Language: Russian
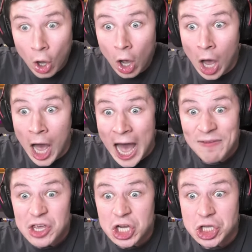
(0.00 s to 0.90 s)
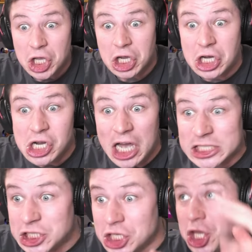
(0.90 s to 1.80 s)
Авик ТХ
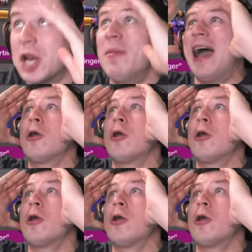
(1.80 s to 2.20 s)
с четырьмя